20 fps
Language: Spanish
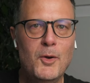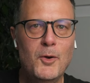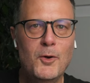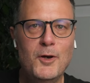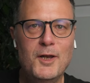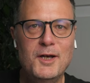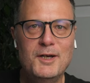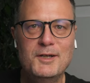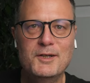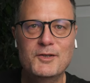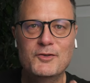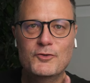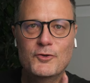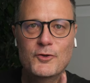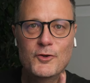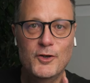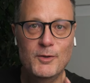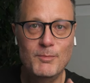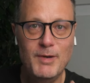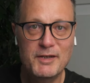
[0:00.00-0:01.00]
Hola,
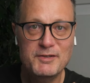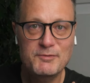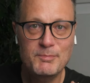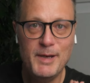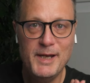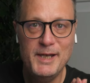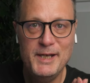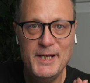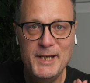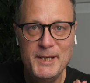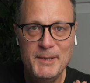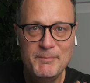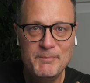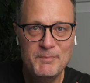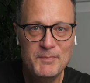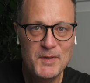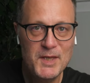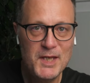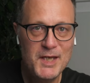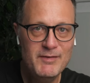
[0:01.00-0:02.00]
soy Blas Pairi
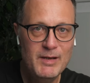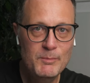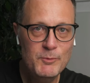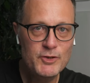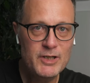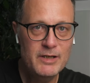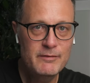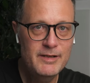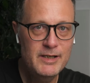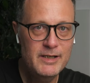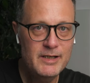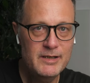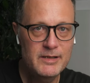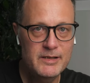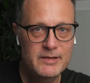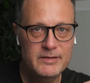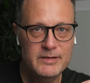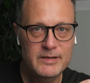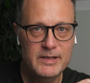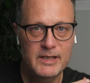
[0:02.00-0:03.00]
y vamos a ver
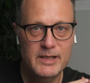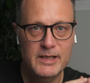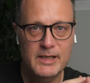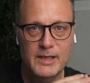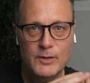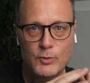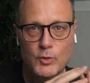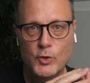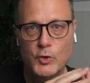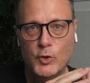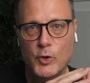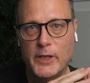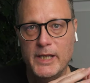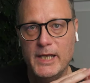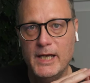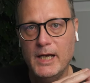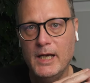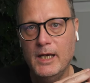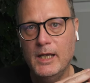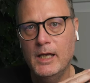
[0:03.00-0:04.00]
en este
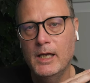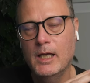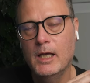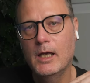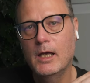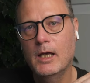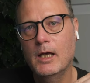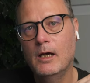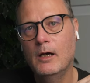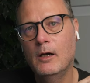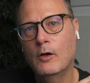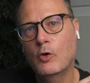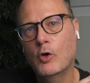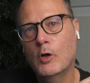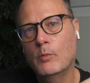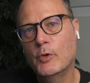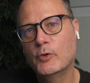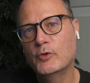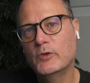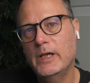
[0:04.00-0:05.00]
tutorial
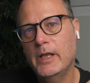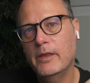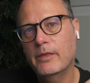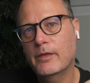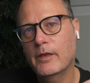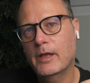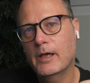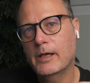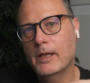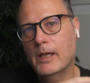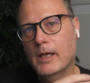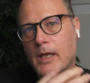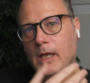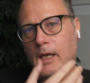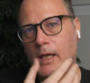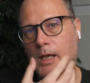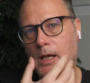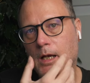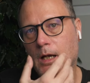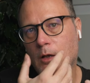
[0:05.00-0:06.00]
cómo utilizar
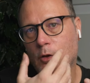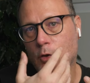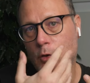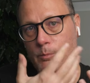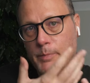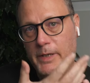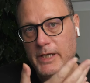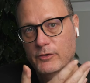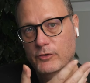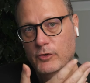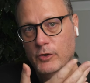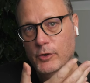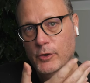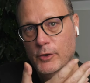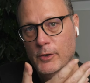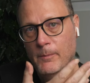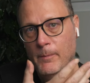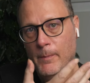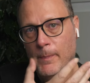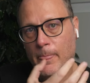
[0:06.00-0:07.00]
el
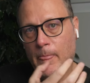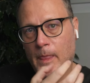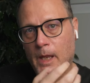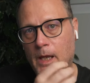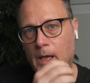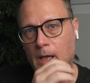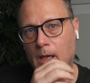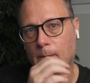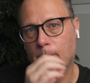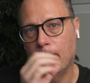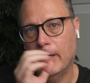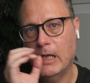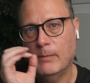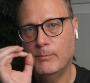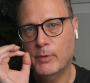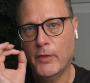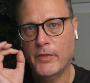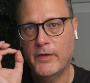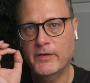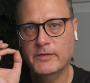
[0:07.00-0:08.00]
compresor
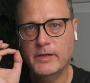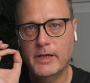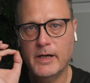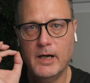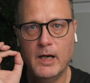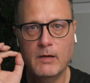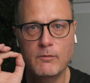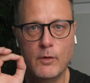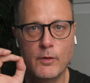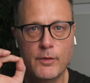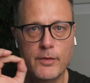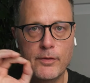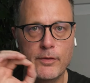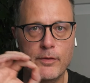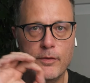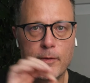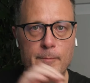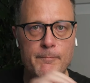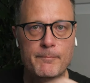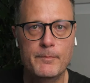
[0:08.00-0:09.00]
para procesar la
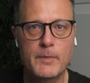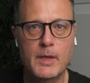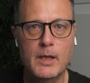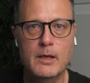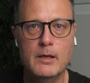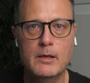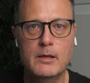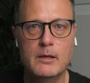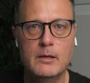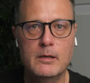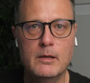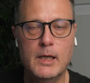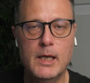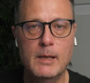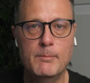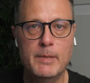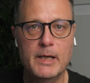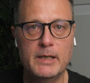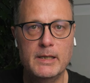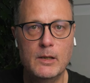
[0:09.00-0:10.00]
voz. Eh,
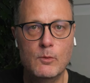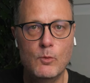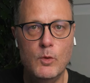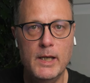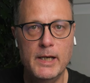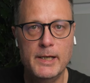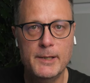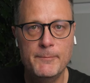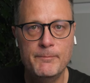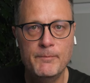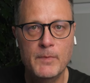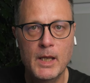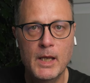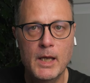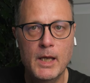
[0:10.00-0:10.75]
en particular,